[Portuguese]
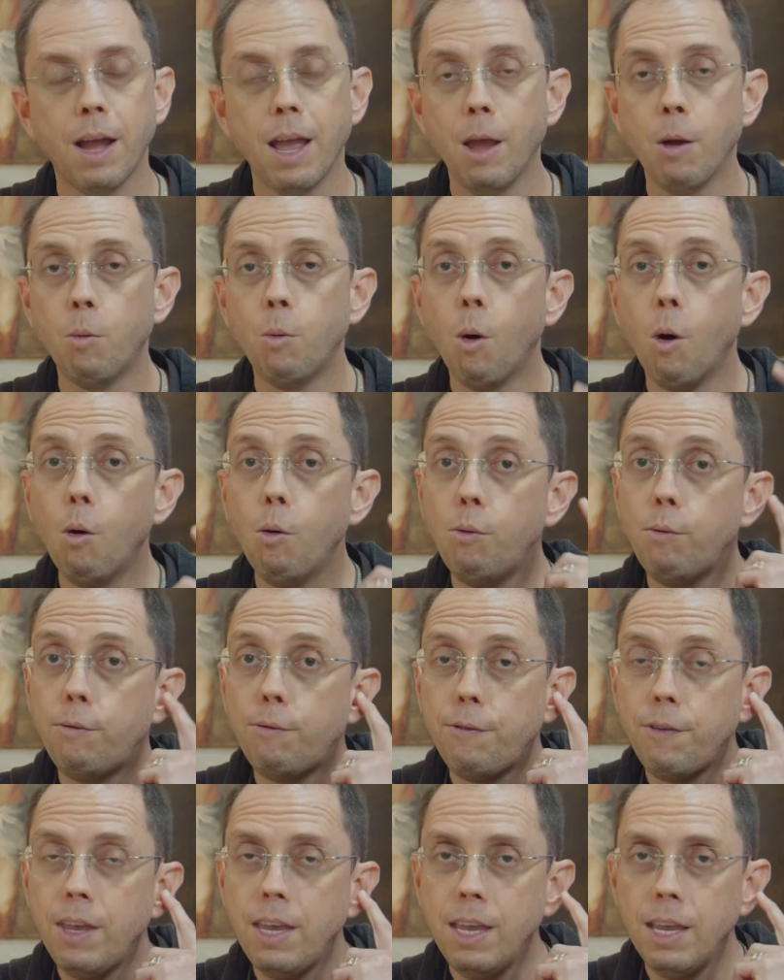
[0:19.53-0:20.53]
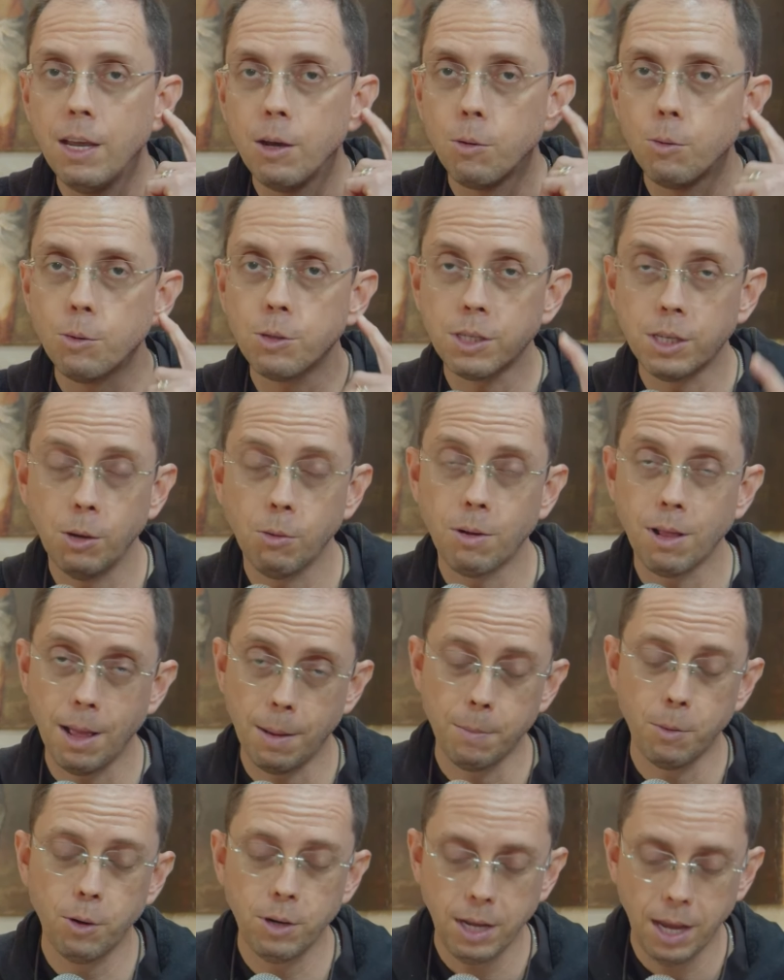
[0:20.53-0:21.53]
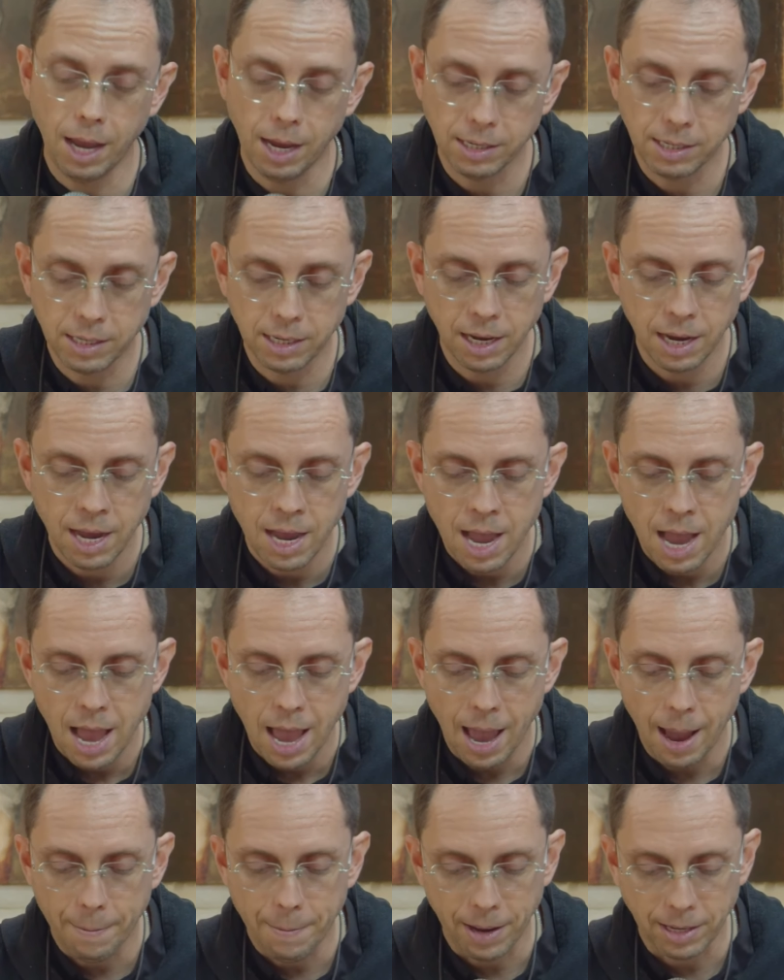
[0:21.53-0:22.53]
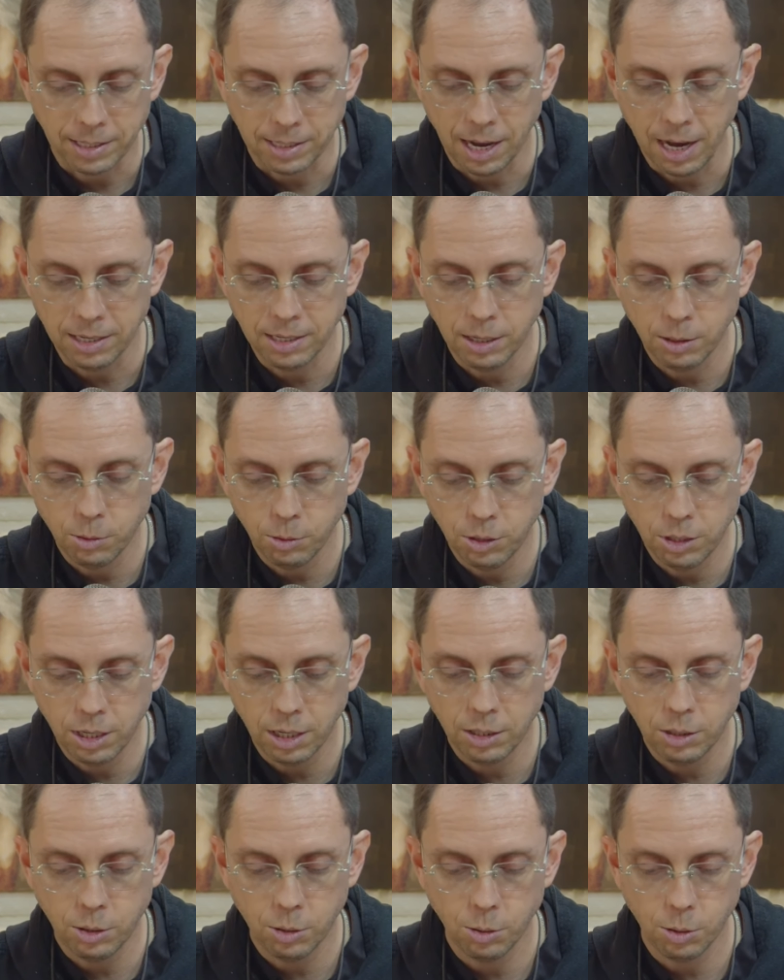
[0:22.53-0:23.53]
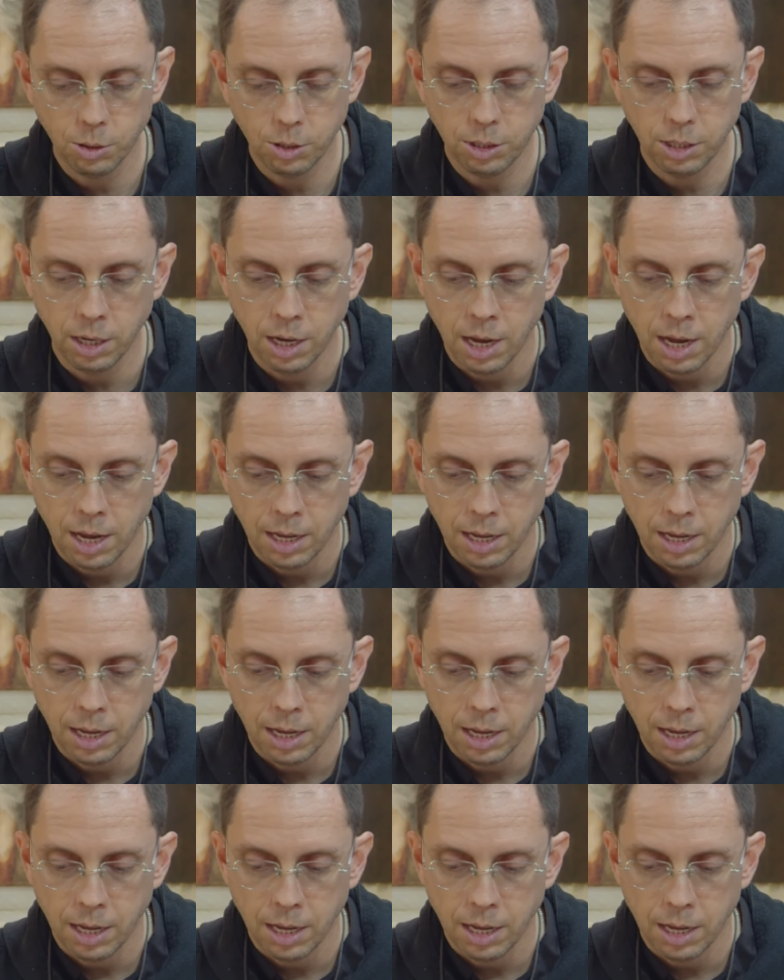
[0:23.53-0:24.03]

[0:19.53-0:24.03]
eu ouvi o seu clamor, e essa é a passagem do dia de hoje.